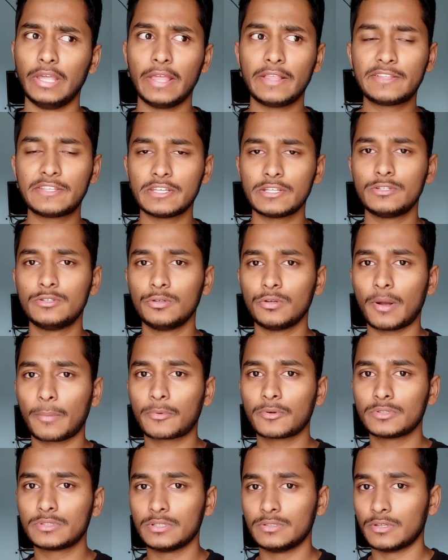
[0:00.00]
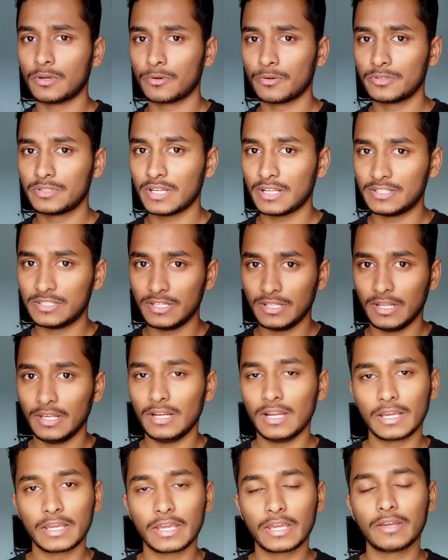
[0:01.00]
एक चीज़ जो आपको ज़रूर से अच्छी
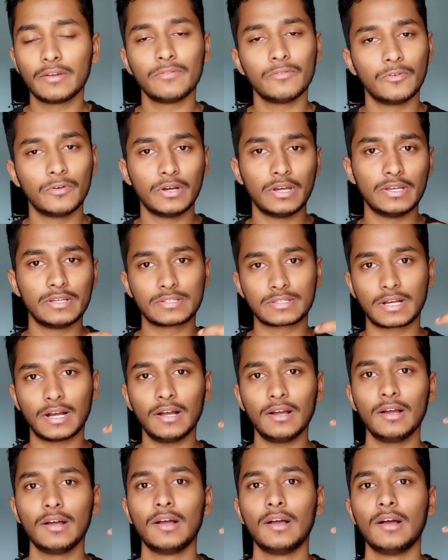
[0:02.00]
नहीं लगेगी वो है इसका